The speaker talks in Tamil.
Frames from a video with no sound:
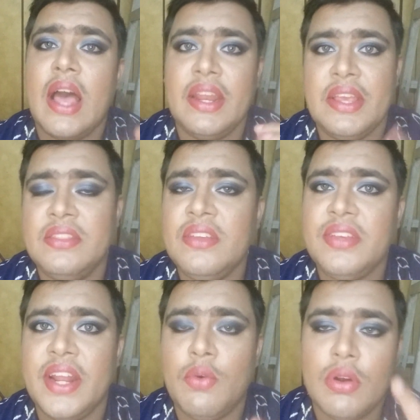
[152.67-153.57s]
அதில் எந்த
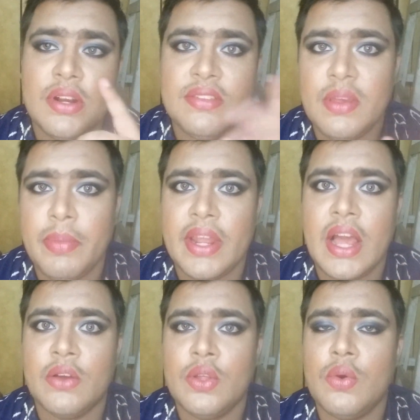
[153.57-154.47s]
ஷேடு உங்களுக்கு
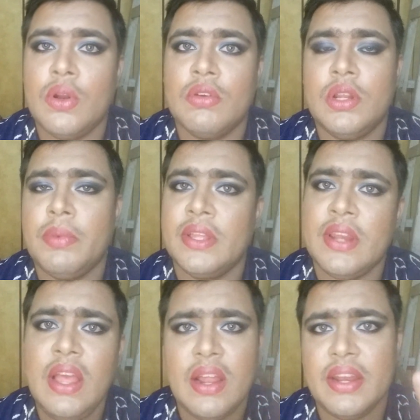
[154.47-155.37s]
டிஸப்பியர் ஆகுதோ உங்களுக்கு வந்துட்டு
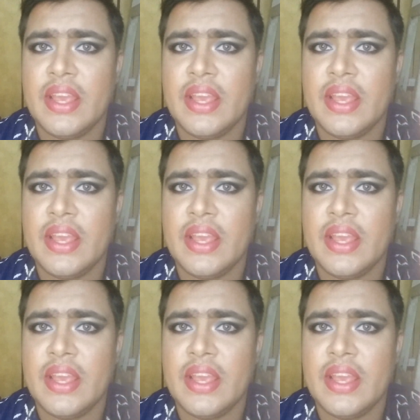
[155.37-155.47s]
பார்த்தீங்கன்னா